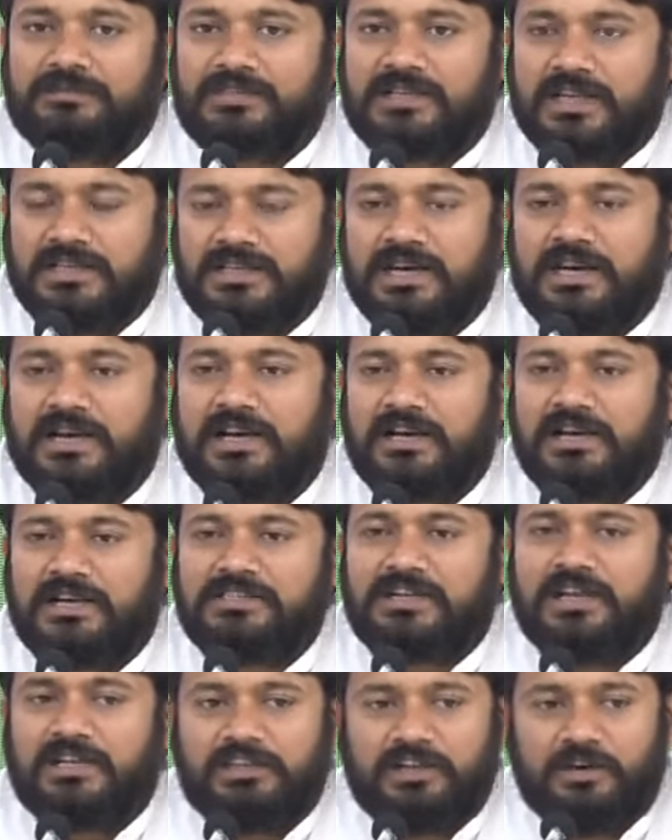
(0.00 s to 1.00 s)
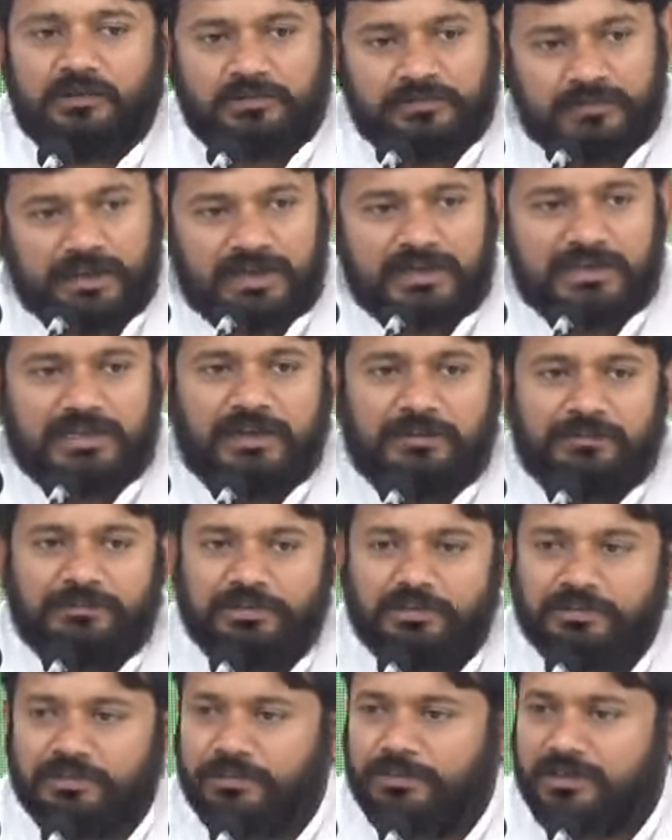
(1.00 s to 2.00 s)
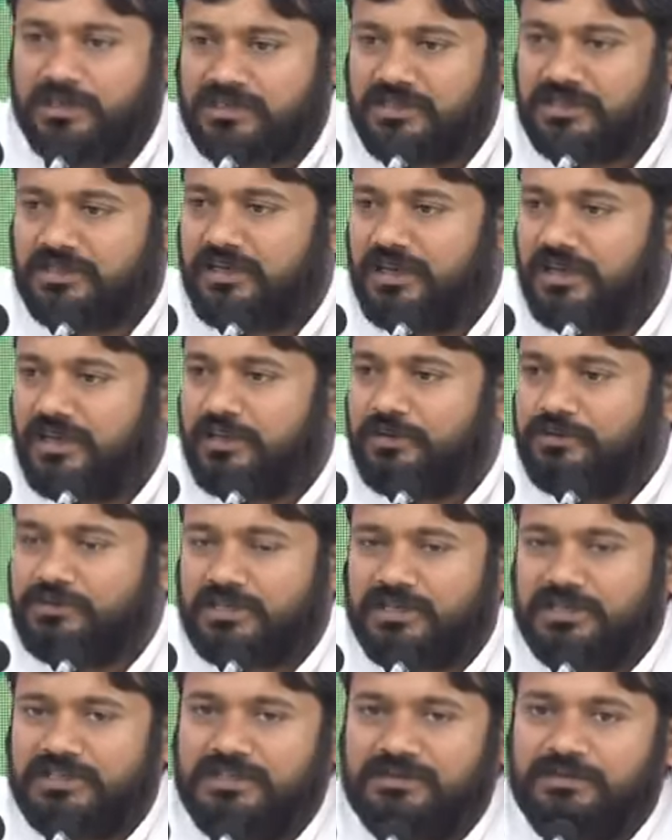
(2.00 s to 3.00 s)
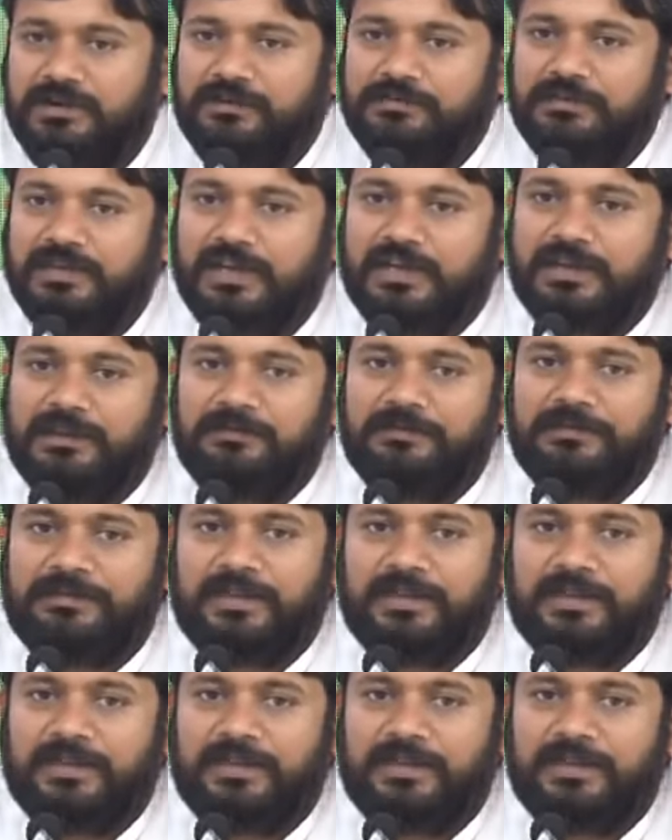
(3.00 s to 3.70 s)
साझा करना चाहता हूँ बाकी आप जो भी प्रश्न करेंगे उसका जवाब देंगे